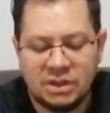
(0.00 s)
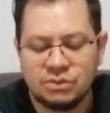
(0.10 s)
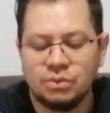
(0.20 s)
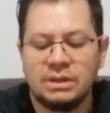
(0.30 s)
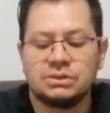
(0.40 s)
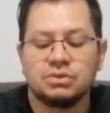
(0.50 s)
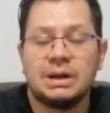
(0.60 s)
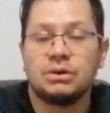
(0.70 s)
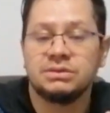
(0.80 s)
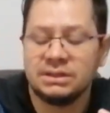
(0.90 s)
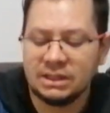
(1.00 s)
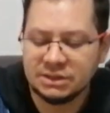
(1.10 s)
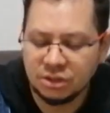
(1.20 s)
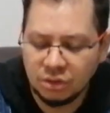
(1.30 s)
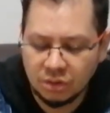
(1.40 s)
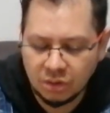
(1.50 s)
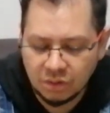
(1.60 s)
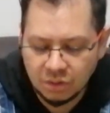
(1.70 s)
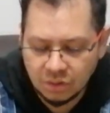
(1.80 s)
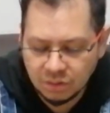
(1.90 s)
eso, esto es una
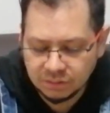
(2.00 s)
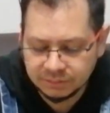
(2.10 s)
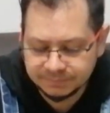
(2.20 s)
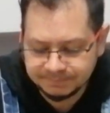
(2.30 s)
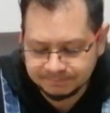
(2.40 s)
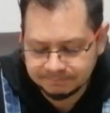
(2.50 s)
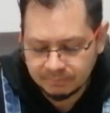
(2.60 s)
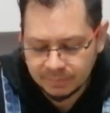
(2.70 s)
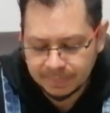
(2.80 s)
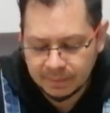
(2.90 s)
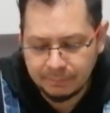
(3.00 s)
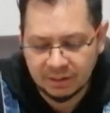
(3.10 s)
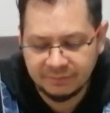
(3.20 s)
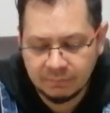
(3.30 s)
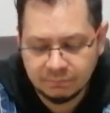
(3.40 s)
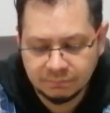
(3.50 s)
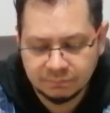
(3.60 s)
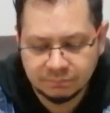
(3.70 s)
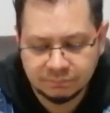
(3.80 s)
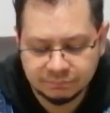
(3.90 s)
concentración parfum,
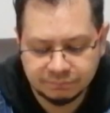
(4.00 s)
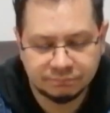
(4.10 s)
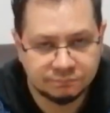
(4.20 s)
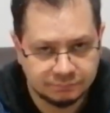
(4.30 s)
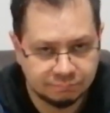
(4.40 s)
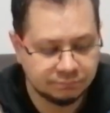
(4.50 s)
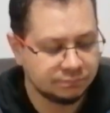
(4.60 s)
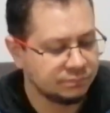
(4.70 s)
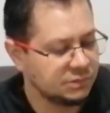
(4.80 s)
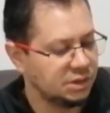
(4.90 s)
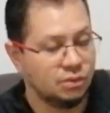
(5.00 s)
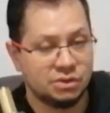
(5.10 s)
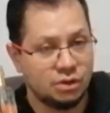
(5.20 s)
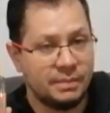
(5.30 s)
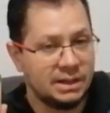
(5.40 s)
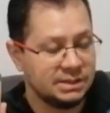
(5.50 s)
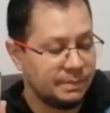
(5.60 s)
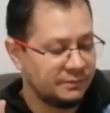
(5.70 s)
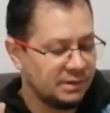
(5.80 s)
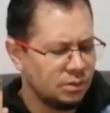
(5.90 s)
si no estoy mal,
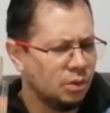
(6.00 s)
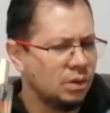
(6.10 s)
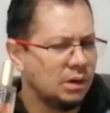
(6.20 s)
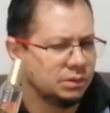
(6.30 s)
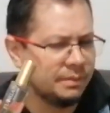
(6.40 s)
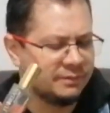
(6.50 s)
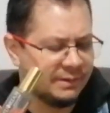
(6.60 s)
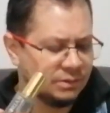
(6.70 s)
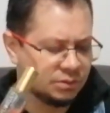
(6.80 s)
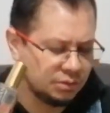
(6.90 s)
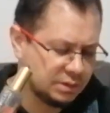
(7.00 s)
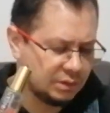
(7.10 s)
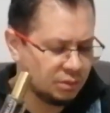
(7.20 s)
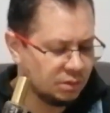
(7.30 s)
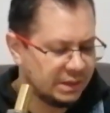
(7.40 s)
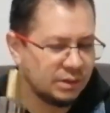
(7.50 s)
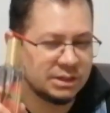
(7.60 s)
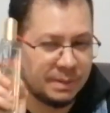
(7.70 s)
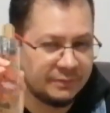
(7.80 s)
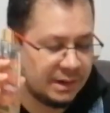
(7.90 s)
es parfum, o auto no estoy seguro.
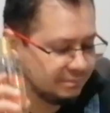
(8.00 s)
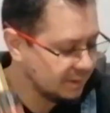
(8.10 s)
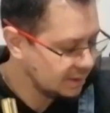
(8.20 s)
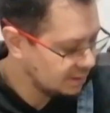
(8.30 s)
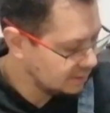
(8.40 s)
Creo que es parfum,